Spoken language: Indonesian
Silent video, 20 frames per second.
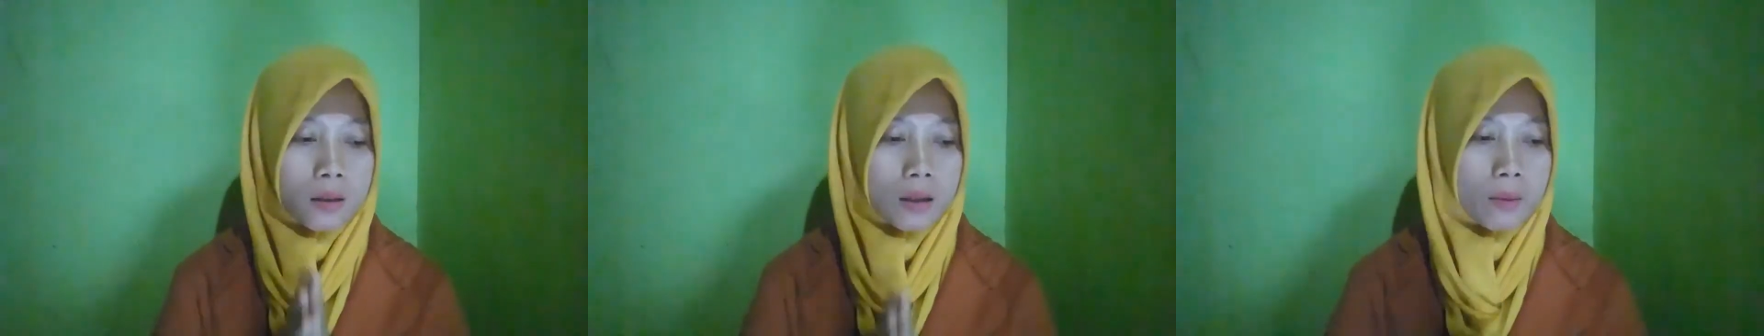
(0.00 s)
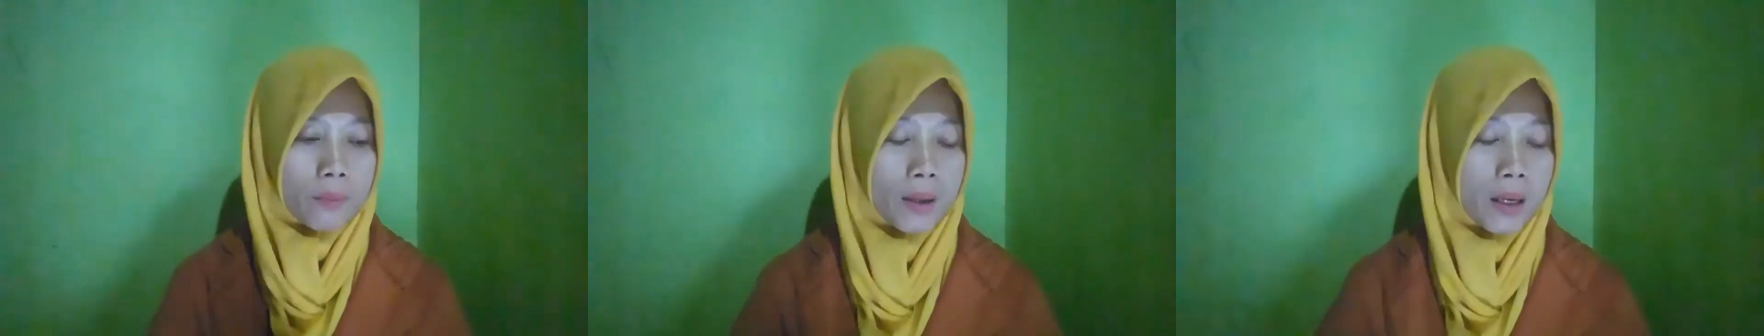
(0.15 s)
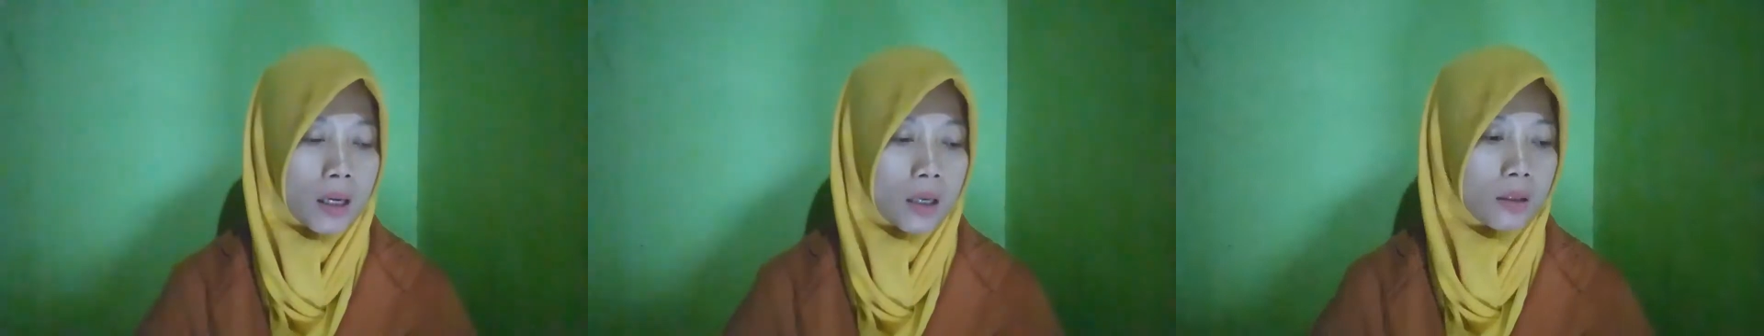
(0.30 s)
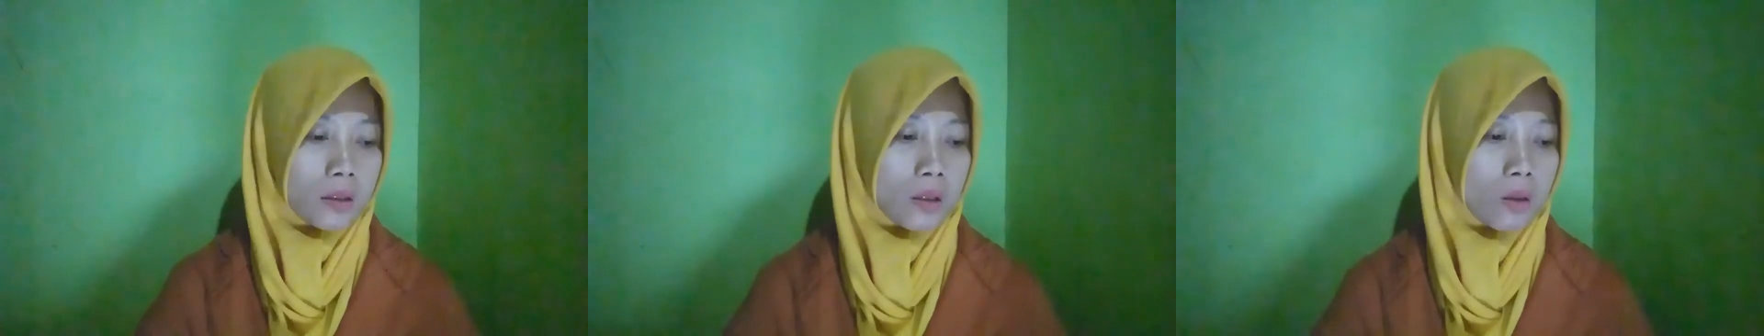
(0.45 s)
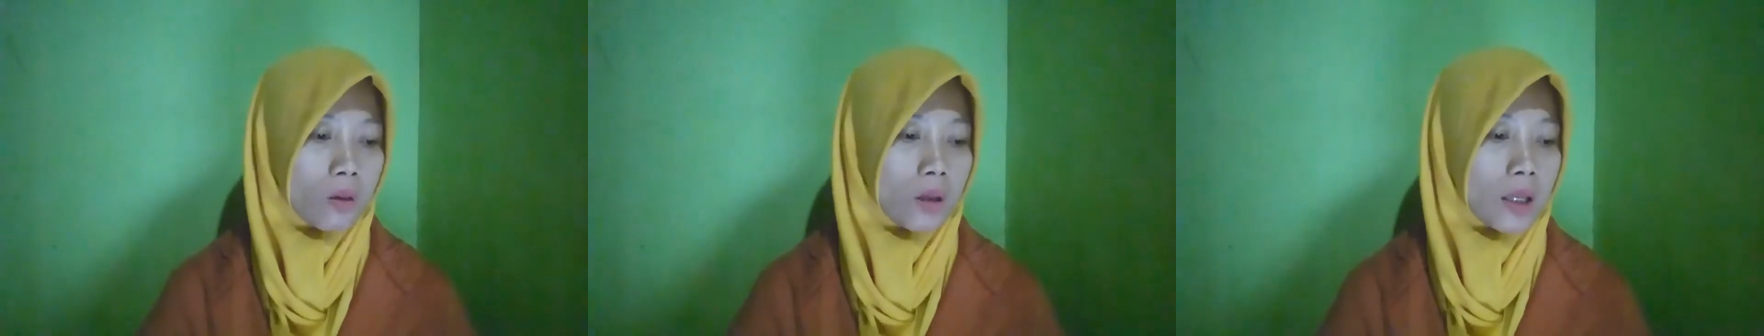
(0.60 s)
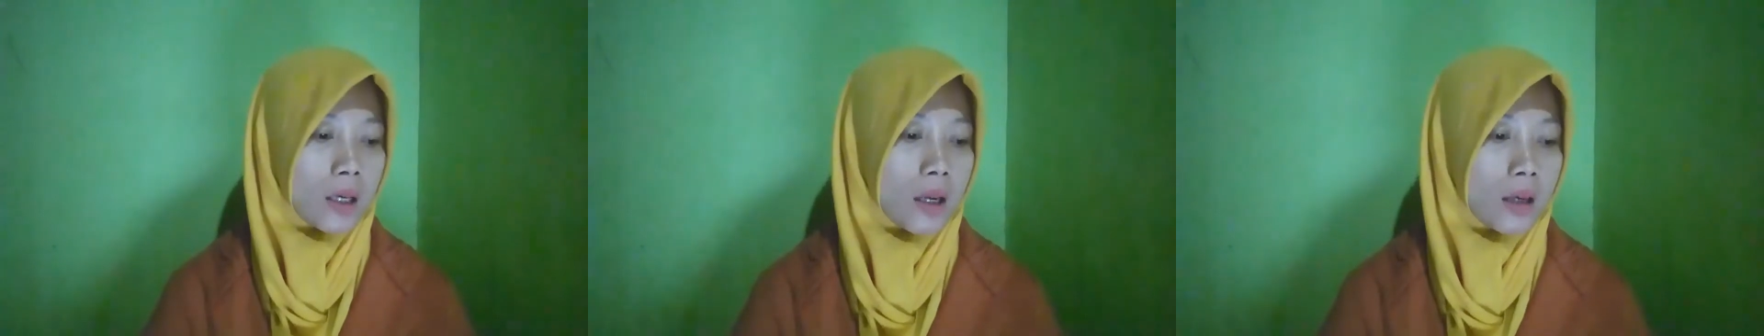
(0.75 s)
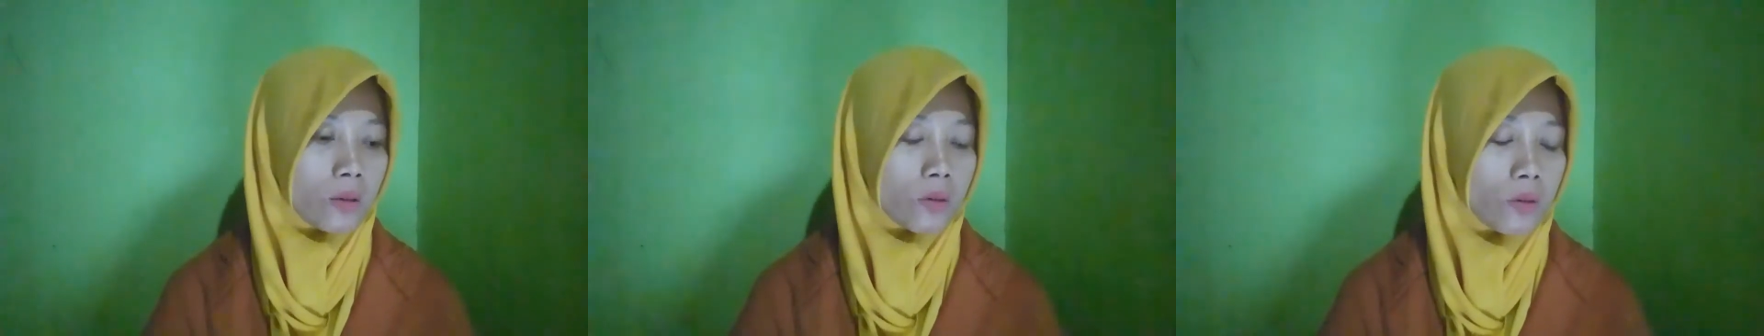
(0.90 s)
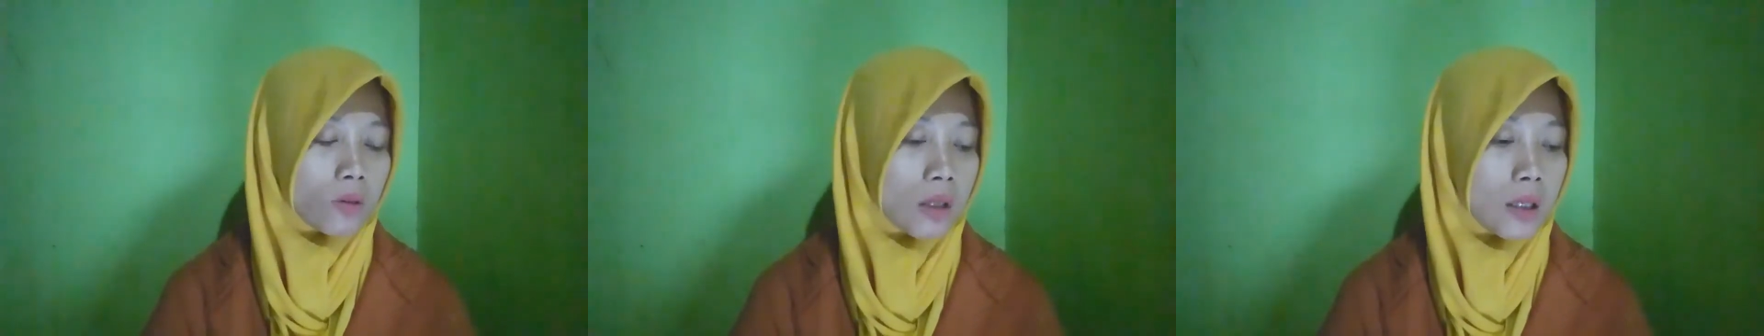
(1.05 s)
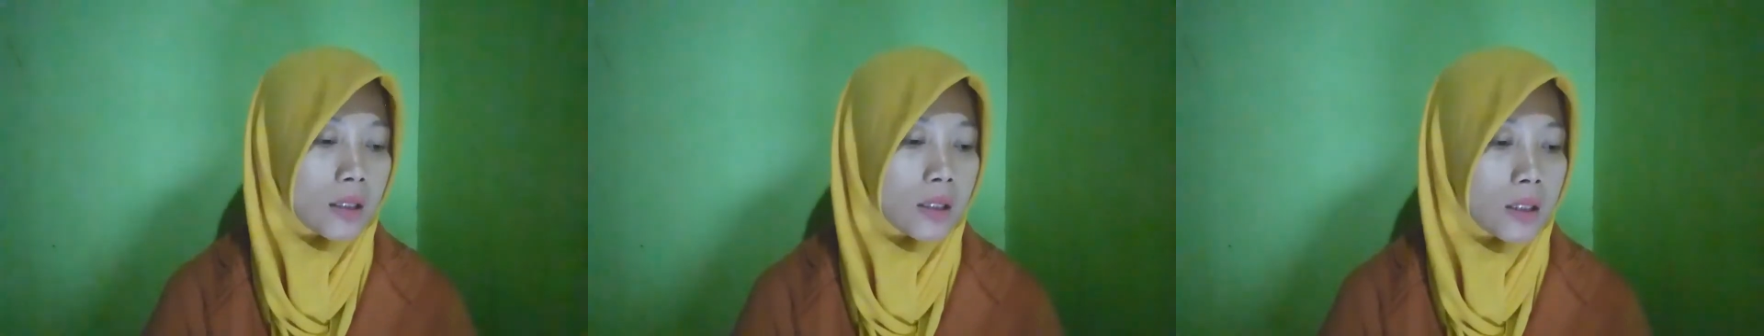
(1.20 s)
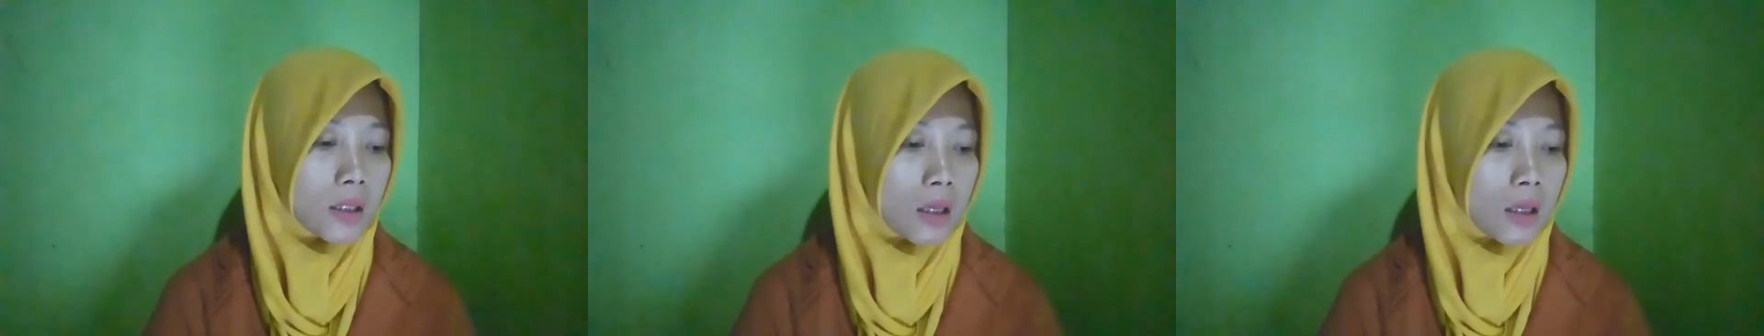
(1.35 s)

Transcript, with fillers: Terima kasih Oke langsung saja